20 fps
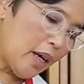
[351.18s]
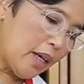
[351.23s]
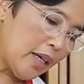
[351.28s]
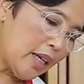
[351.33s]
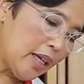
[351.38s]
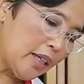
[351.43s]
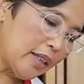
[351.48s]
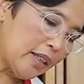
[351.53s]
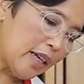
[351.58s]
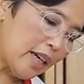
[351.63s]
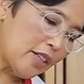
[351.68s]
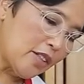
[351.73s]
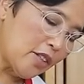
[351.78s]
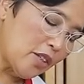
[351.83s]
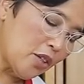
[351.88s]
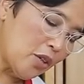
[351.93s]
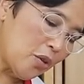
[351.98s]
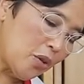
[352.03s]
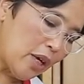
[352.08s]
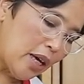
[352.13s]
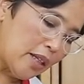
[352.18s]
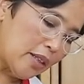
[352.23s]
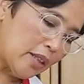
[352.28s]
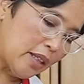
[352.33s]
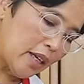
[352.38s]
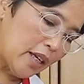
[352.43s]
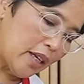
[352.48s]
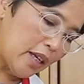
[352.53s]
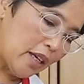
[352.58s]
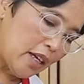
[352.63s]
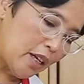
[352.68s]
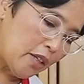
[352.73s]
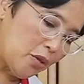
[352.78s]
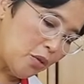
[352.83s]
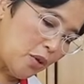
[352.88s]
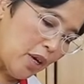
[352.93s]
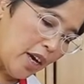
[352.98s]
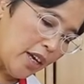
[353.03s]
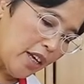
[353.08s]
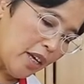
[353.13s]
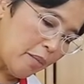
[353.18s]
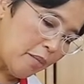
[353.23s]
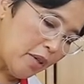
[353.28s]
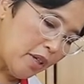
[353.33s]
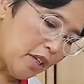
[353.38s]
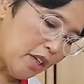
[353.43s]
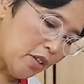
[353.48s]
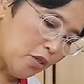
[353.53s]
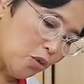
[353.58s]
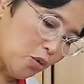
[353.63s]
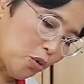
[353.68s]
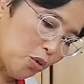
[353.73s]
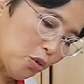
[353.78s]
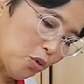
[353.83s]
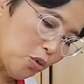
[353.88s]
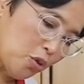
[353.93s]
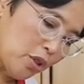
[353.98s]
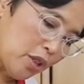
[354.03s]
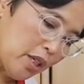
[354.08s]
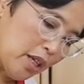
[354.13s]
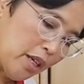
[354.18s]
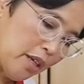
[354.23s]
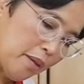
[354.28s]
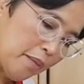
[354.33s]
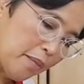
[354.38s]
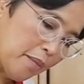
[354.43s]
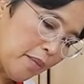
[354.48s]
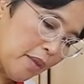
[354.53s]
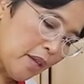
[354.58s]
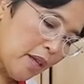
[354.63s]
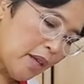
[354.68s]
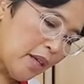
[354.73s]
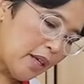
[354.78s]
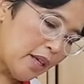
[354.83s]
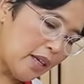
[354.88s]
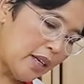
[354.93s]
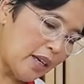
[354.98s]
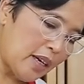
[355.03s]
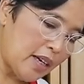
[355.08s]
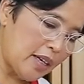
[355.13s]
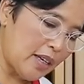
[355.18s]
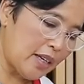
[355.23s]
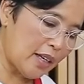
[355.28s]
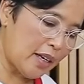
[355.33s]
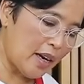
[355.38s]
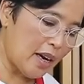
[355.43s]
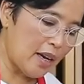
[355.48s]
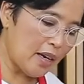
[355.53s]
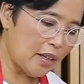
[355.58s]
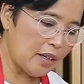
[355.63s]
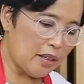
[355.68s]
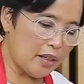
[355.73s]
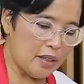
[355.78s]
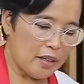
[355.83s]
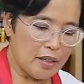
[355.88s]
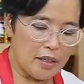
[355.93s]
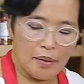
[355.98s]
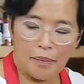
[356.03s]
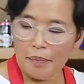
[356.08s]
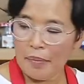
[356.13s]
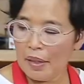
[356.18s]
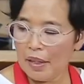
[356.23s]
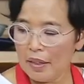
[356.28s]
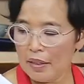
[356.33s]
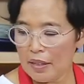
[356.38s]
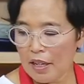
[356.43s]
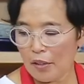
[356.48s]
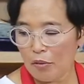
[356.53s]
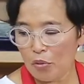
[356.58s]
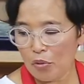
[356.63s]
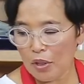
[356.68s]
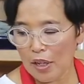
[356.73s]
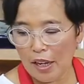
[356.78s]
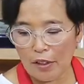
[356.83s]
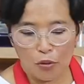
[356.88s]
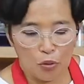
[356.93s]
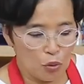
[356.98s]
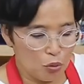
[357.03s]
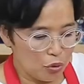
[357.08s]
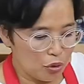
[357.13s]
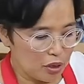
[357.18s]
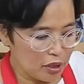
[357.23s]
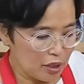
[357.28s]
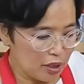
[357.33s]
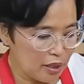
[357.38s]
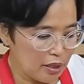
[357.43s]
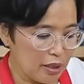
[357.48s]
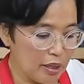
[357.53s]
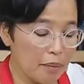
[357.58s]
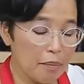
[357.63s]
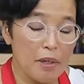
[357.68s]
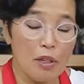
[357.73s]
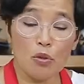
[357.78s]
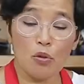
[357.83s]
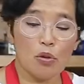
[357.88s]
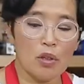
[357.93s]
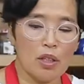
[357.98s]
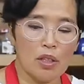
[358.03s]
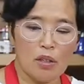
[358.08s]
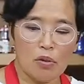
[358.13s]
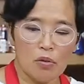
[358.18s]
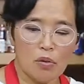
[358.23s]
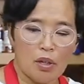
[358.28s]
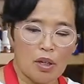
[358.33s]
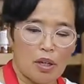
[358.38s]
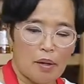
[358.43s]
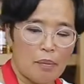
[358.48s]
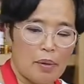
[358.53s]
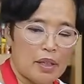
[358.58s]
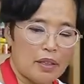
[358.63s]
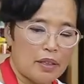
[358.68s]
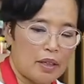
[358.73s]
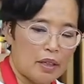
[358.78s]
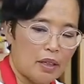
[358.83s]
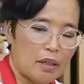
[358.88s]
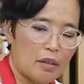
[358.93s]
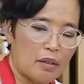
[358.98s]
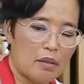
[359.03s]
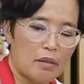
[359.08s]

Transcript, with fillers: dan rasio antara kaldu ayam dengan kuskusnya kira-kira satu eh, satu-satu jadi saya masukinnya juga nggak banyak